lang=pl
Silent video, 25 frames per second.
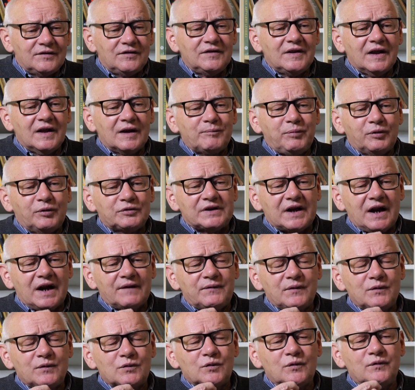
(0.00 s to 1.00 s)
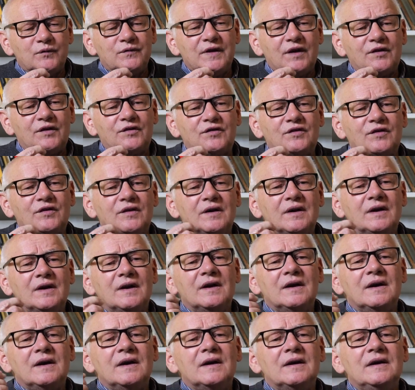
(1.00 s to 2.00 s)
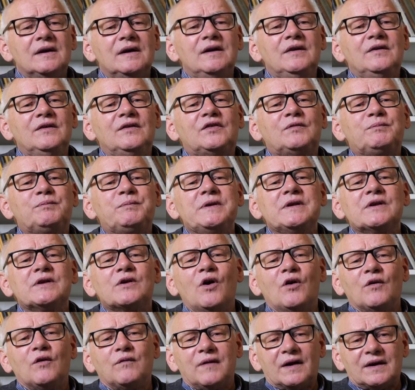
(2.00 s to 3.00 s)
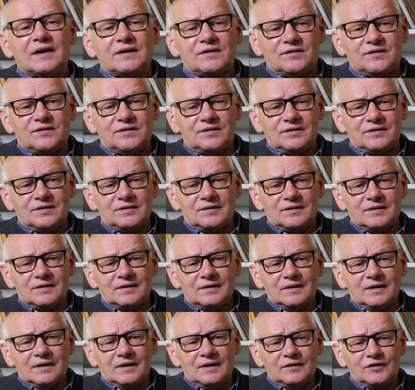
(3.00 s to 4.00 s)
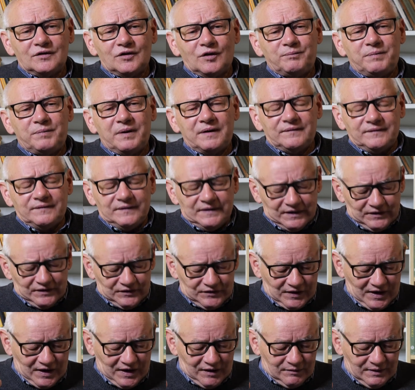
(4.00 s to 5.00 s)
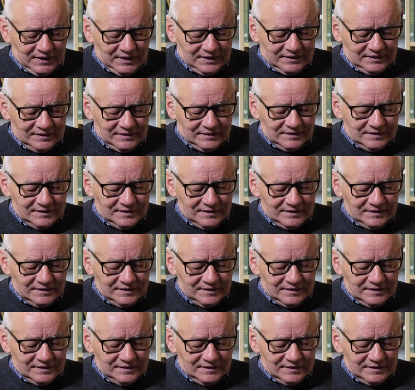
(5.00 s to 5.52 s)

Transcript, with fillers: Dzidek potrafił również inspirować do pewnych działań.